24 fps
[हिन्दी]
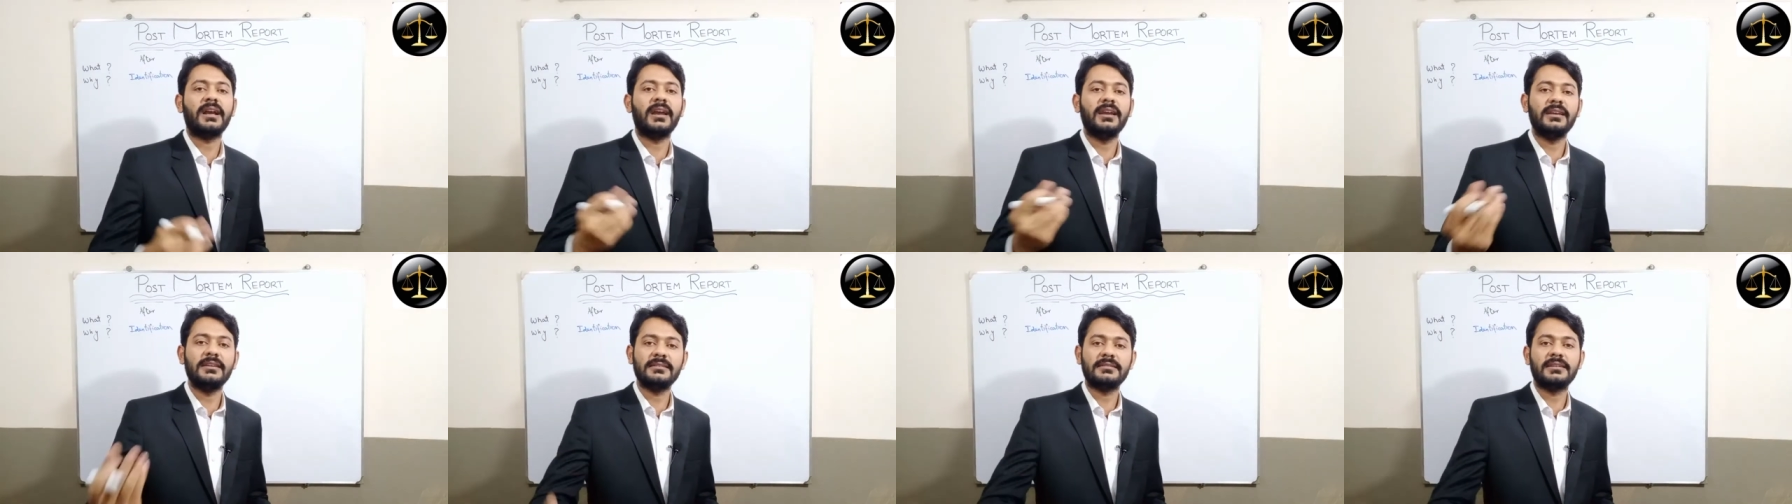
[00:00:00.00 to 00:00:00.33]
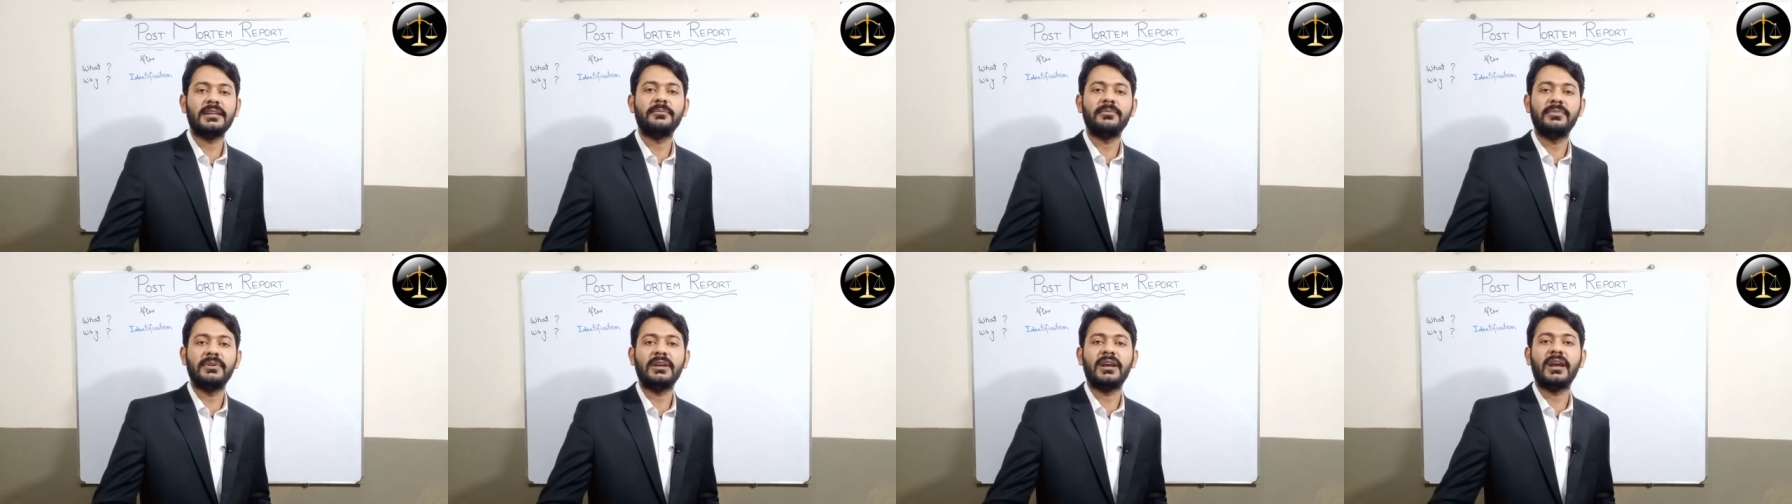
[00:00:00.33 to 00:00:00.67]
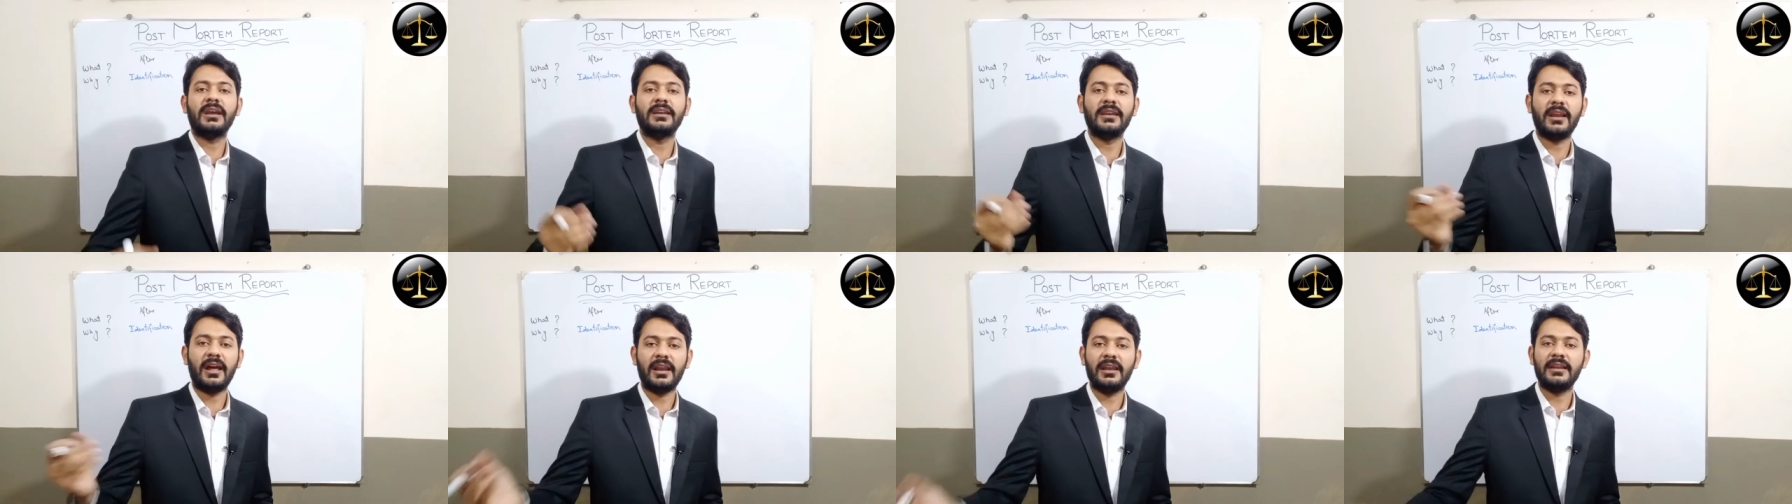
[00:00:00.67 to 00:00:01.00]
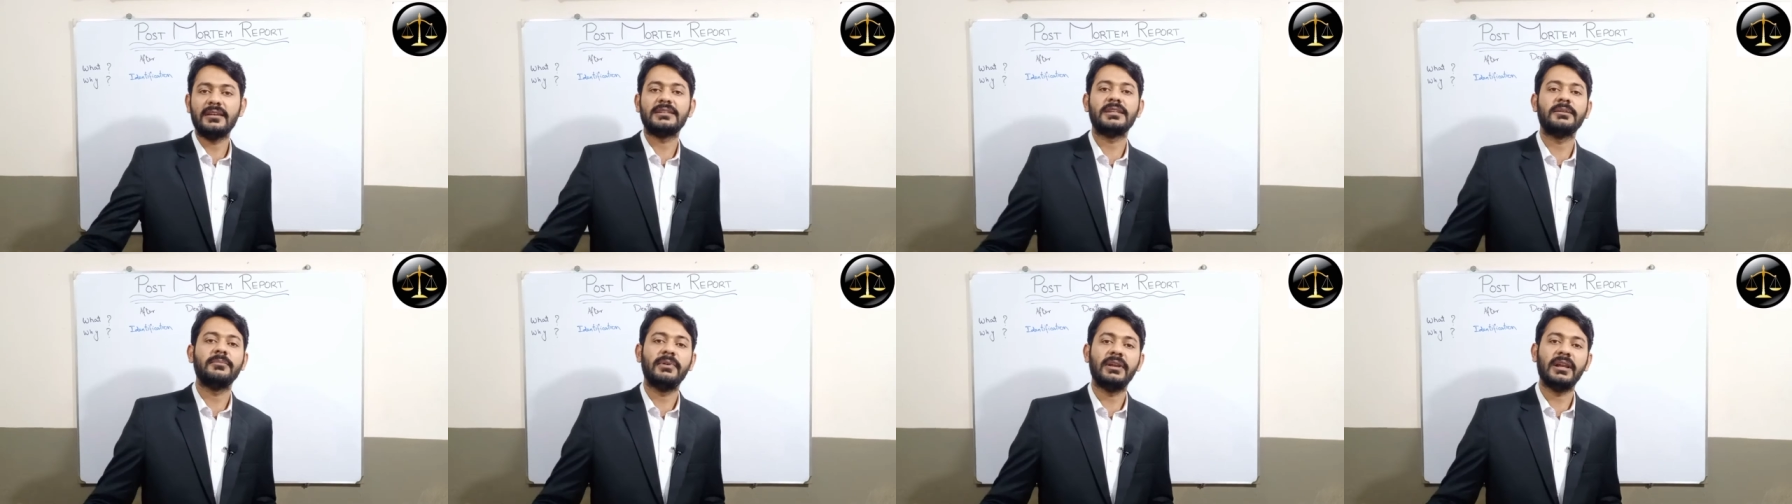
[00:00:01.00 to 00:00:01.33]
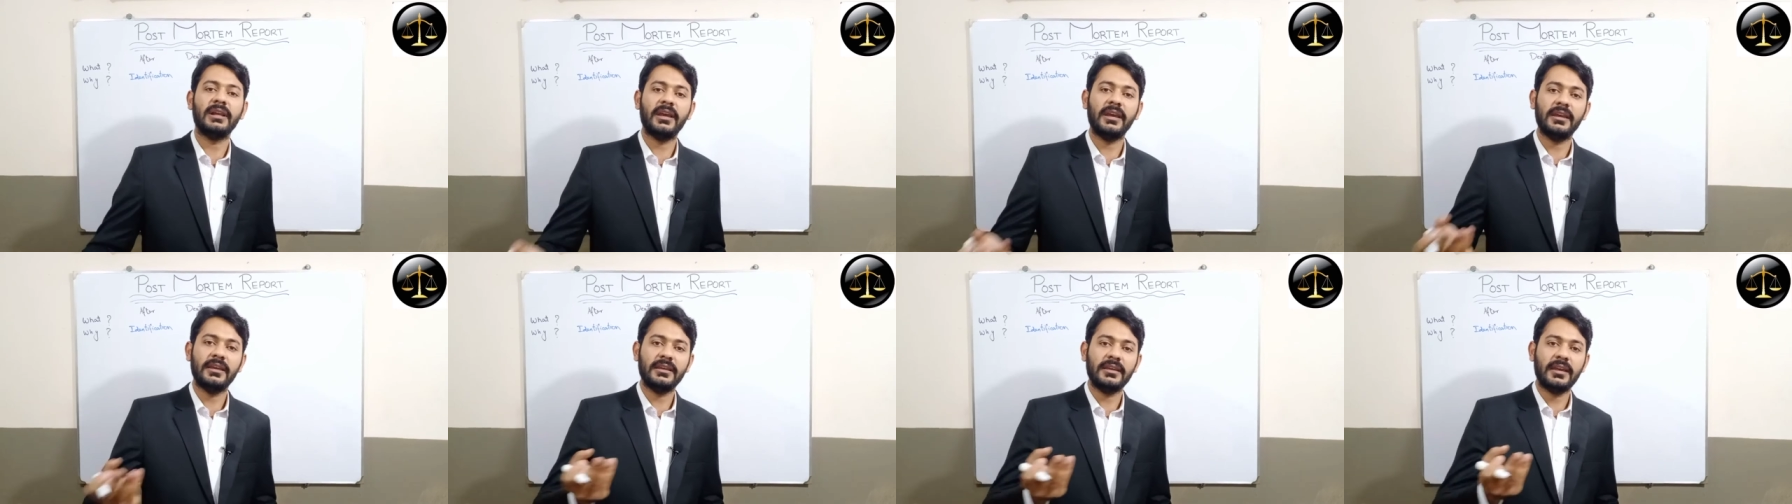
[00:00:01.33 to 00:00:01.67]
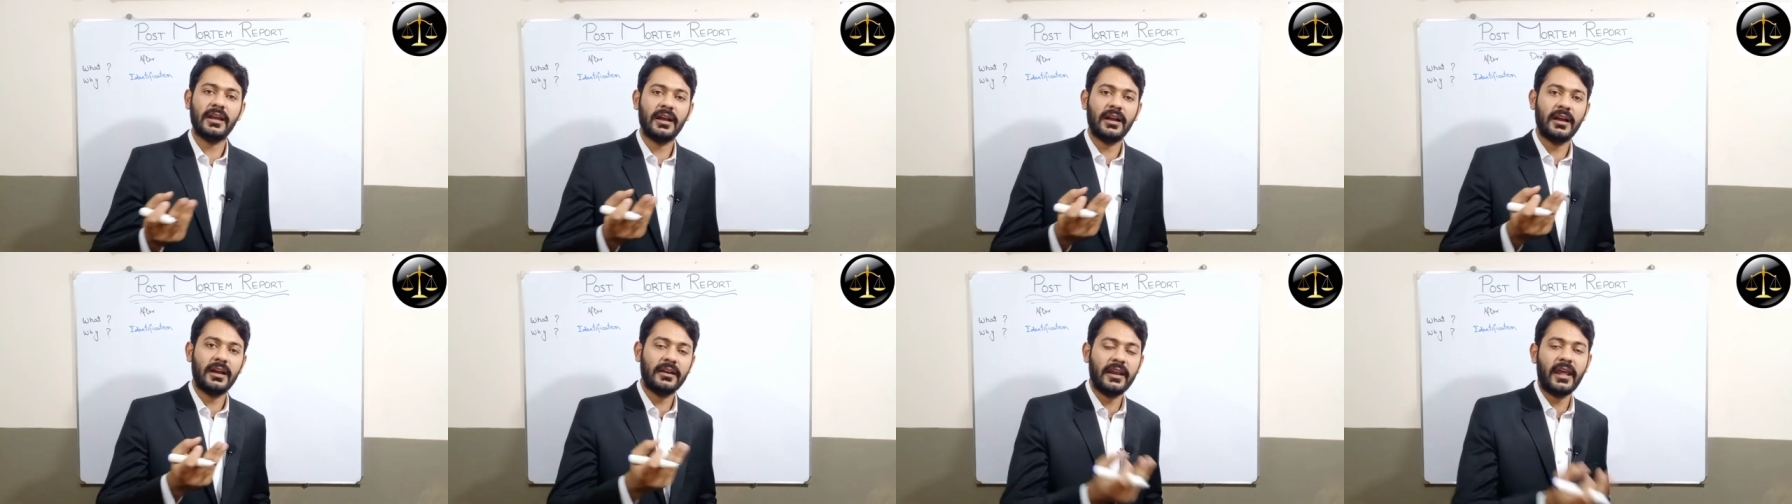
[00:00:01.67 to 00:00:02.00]
कहीं से भी कहीं नाले से मिल गई
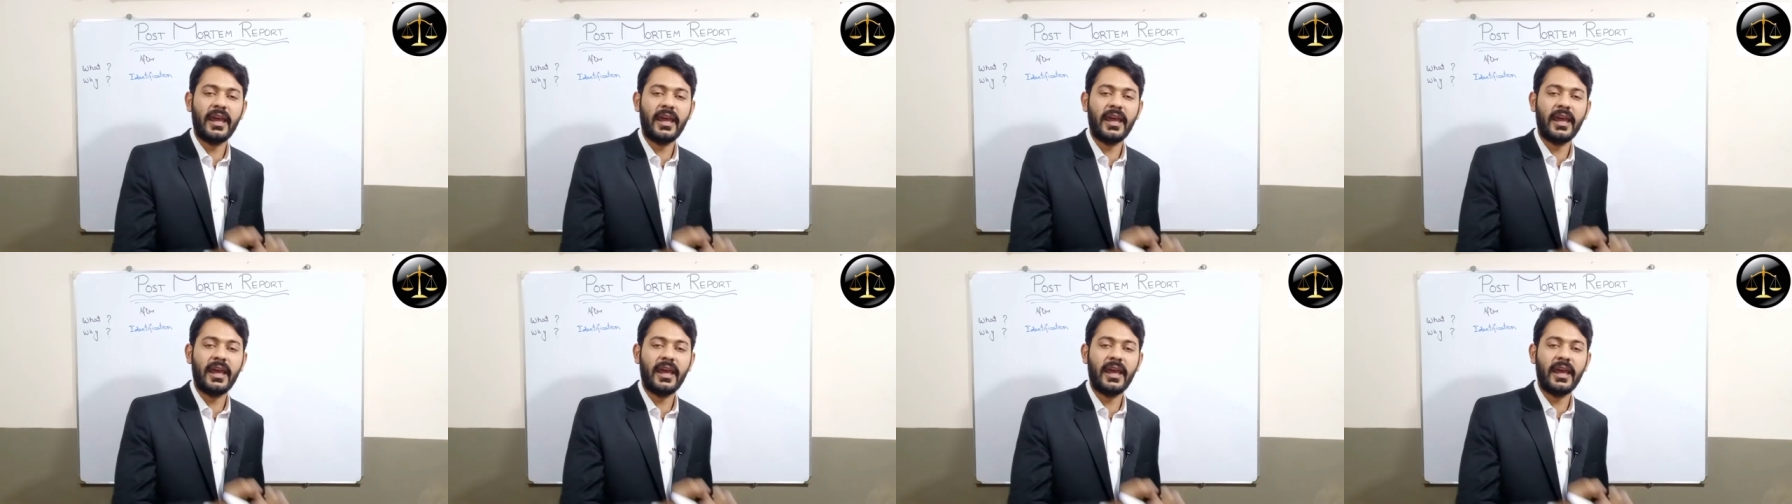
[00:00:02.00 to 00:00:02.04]
या